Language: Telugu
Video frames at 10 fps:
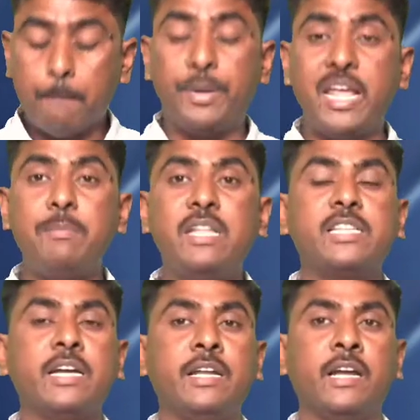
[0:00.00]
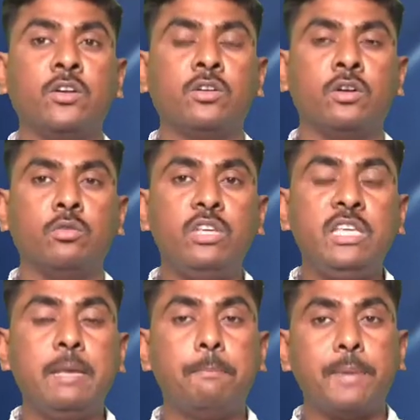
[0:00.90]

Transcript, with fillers: ప్రేమించండి అంటున్నాడు ఈ